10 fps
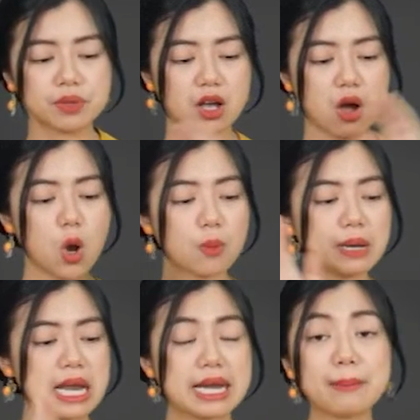còn hộp
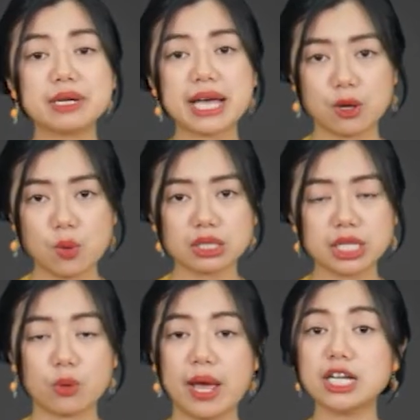này là 50.000 won
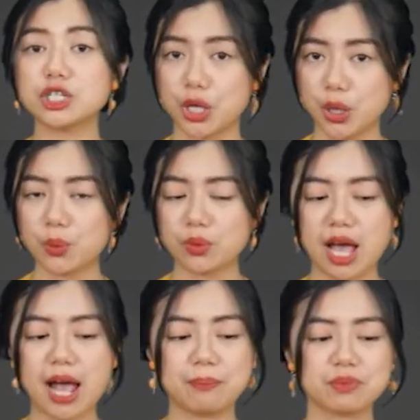thì khoảng 1 triệu
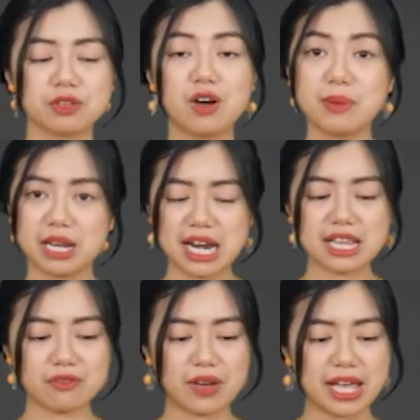ha phân biệt ra
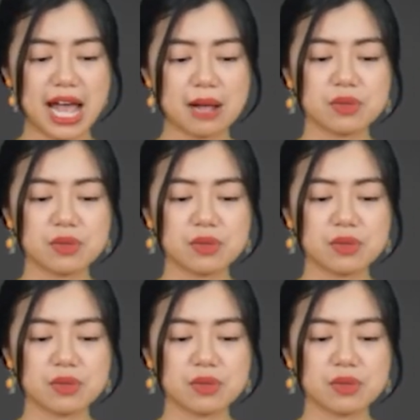như vậy ha